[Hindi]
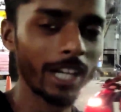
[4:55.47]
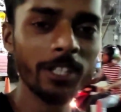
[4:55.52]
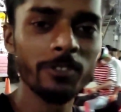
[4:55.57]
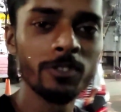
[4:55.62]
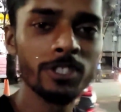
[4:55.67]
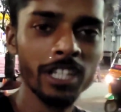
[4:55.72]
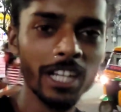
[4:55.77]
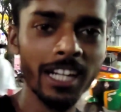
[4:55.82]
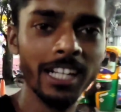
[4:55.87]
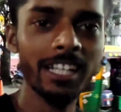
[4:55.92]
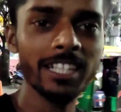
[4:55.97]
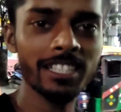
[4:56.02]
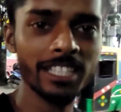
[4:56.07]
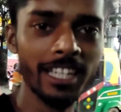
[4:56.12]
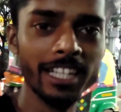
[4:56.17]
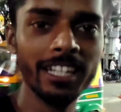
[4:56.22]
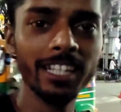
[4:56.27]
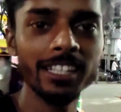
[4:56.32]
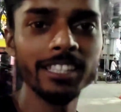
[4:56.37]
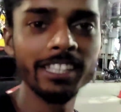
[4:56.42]
तो गाइज विशाल का
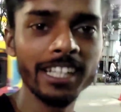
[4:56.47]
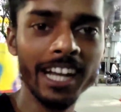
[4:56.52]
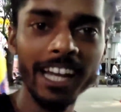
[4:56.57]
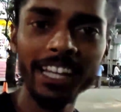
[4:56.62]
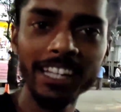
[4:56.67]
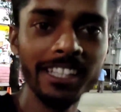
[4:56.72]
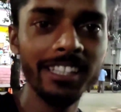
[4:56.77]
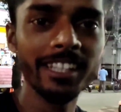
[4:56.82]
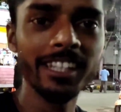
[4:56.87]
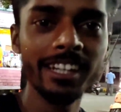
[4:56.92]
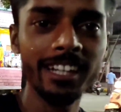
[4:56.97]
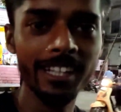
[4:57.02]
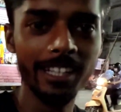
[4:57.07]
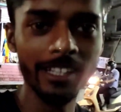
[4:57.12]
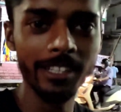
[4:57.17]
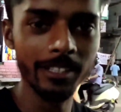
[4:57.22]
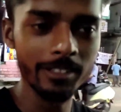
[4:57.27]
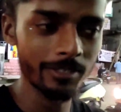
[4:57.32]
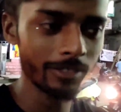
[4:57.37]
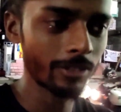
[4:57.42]
चैनल दिखाई नहीं दे रहा
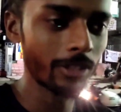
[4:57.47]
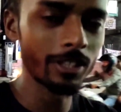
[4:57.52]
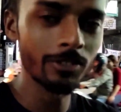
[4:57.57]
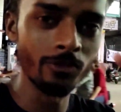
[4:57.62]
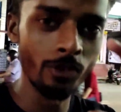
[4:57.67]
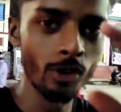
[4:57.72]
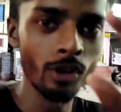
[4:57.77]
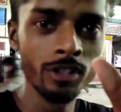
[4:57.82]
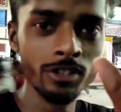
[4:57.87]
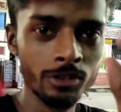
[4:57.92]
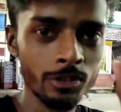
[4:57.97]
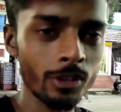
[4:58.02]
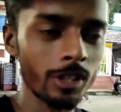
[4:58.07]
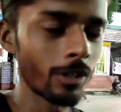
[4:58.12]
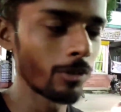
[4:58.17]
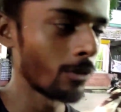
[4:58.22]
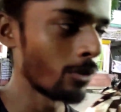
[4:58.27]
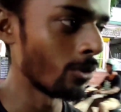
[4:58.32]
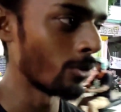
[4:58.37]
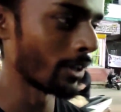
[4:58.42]
है इसका फोकस
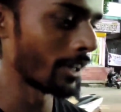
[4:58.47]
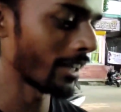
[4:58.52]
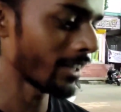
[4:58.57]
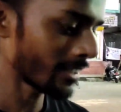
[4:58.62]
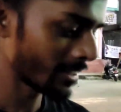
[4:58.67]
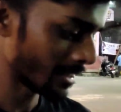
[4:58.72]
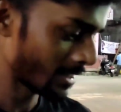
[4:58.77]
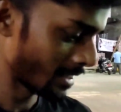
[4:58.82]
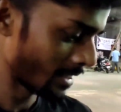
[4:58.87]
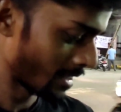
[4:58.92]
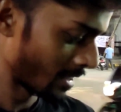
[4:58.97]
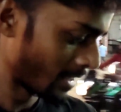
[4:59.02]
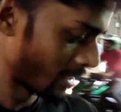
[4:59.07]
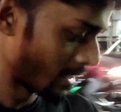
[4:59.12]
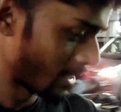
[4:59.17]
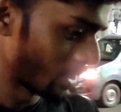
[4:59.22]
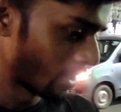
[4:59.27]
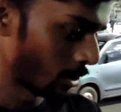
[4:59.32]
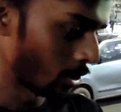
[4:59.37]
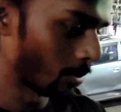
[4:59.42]
थोड़ा वो हो गया
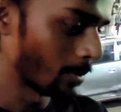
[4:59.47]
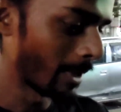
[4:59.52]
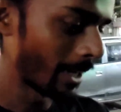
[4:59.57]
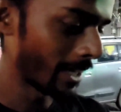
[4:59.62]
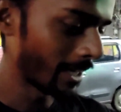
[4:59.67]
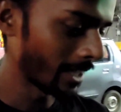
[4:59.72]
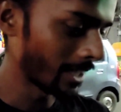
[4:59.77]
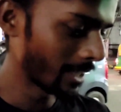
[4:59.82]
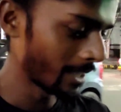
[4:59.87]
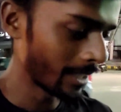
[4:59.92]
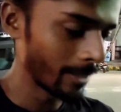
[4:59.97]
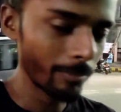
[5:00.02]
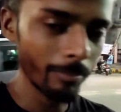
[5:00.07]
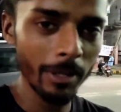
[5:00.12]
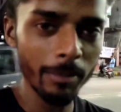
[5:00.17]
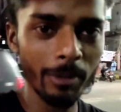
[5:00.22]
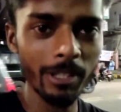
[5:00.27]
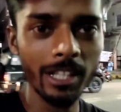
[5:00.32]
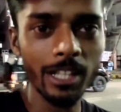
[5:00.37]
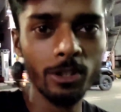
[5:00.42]
तो बट uh,
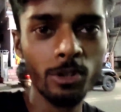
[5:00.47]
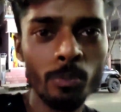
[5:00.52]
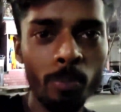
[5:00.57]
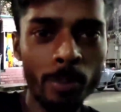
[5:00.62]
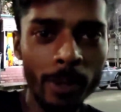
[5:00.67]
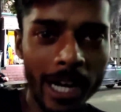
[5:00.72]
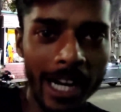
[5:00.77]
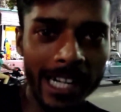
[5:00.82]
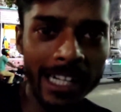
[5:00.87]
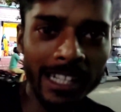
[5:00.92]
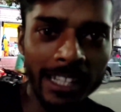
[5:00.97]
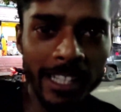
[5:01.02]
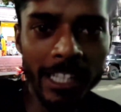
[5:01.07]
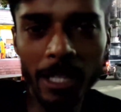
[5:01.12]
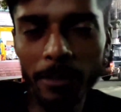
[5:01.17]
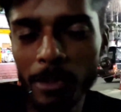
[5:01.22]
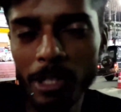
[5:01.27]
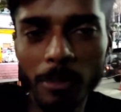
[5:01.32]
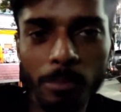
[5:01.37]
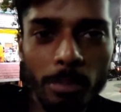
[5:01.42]
मैं बता दूँ ब्रैडली
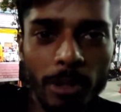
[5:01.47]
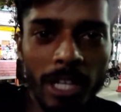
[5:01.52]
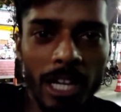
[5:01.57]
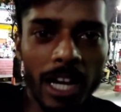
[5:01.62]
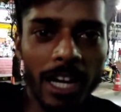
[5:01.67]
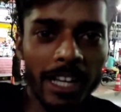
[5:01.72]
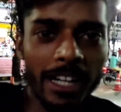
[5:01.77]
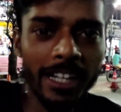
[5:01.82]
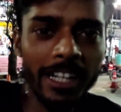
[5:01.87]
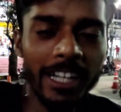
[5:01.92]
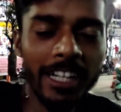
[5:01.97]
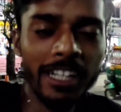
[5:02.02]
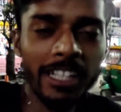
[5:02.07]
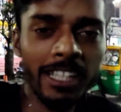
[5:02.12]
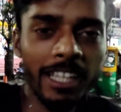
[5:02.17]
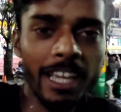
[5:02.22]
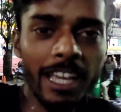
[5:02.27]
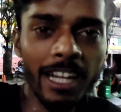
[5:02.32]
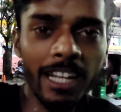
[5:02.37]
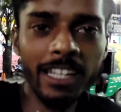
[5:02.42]
गेमिंग बी आर ए
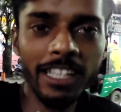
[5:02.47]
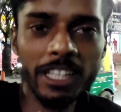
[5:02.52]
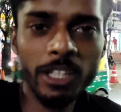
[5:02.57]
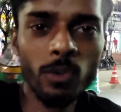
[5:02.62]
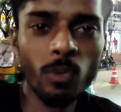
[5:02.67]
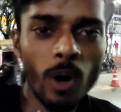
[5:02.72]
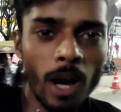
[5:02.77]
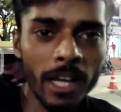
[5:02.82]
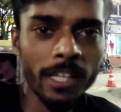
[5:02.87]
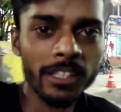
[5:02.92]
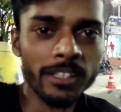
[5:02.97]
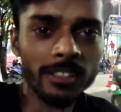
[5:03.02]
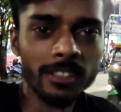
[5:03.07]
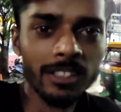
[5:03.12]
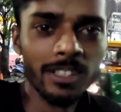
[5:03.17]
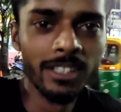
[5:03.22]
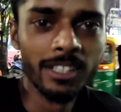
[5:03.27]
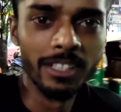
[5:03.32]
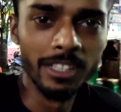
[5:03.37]
डी एल ई वाई